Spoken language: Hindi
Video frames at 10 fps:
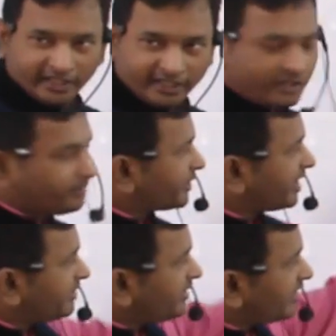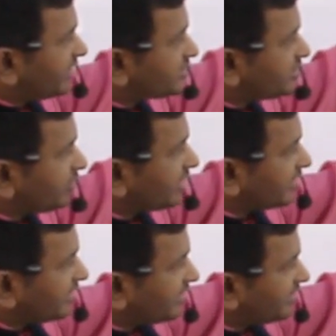एक प्राइमरी वैलेंसी को
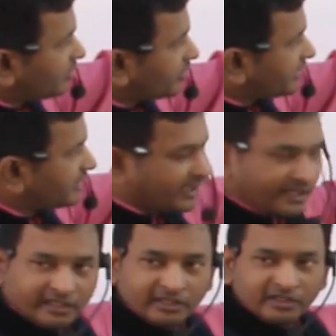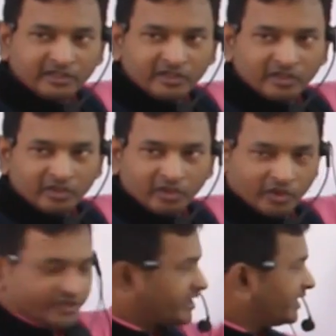लिखने के लिए डॉटेड लाइन
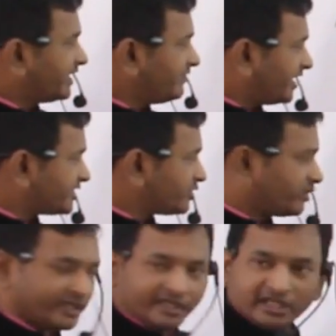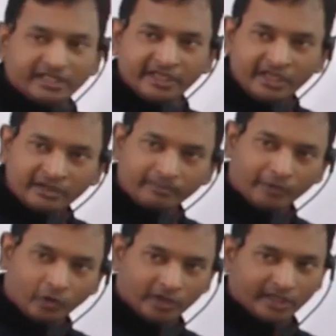और सेकेंडरी वैलेंसी को लिखने के लिए
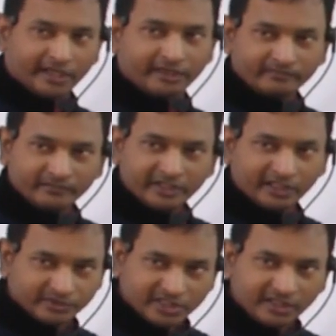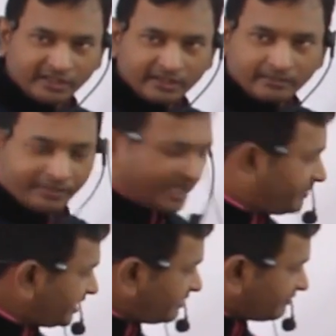बोल्ड लाइन क्लियर
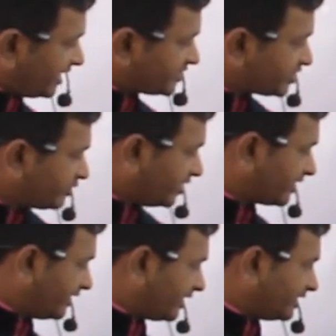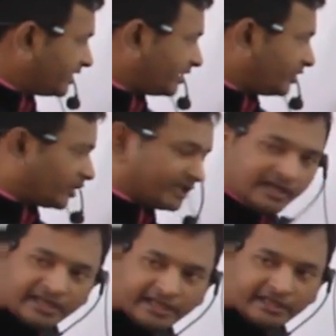प्राइमरी वैलेंसी को लिखने के लिए
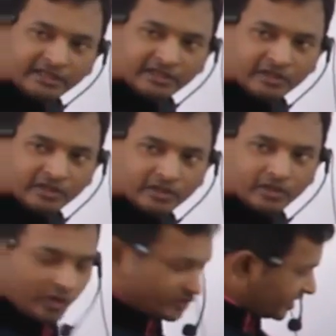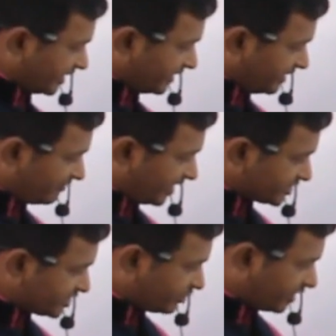डॉटेड लाइन और सेकेंडरी
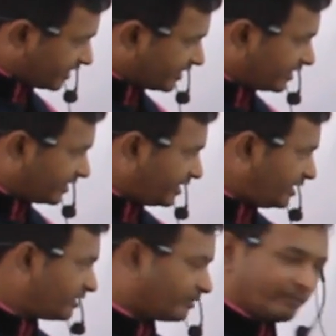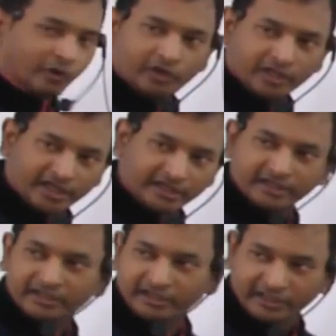वैलेंसी को लिखने के लिए बोल्ड लाइन
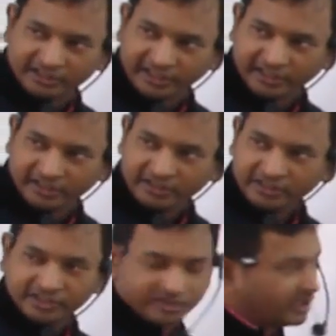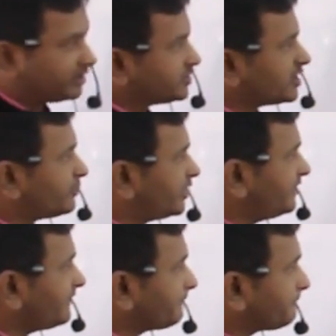याद रहेगा चलिए तीसरा
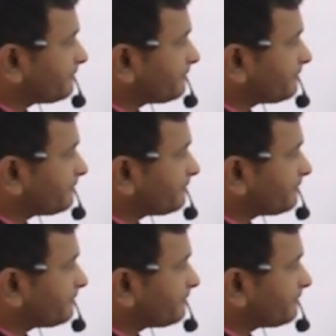पॉइंट